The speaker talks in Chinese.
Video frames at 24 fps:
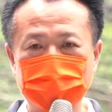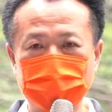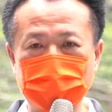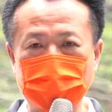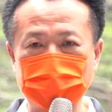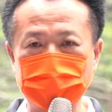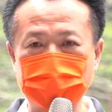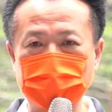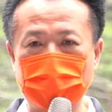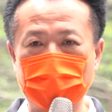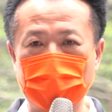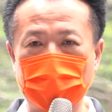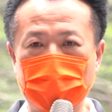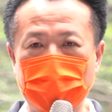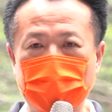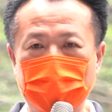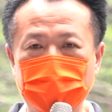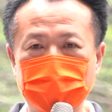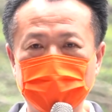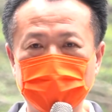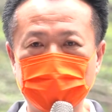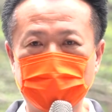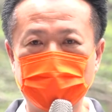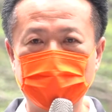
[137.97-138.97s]
大
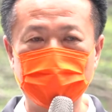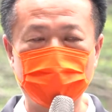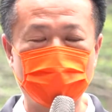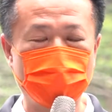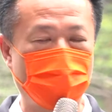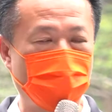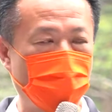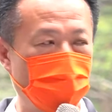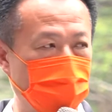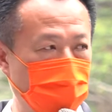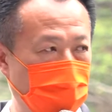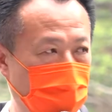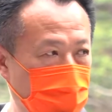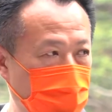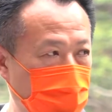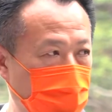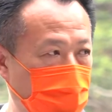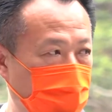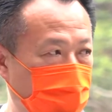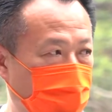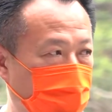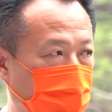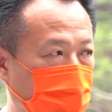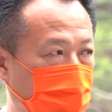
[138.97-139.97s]
家可以通过演
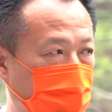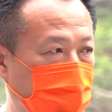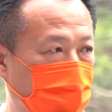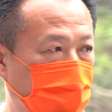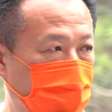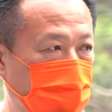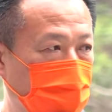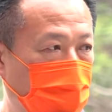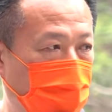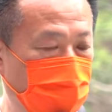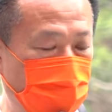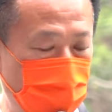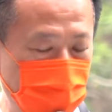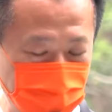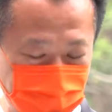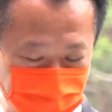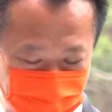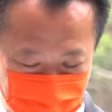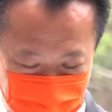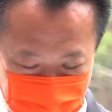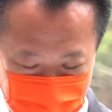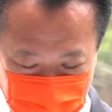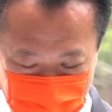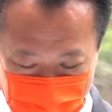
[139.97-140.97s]
练，那彼
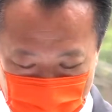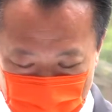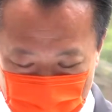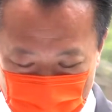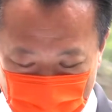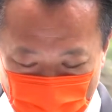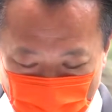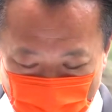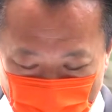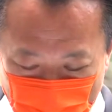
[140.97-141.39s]
此之间有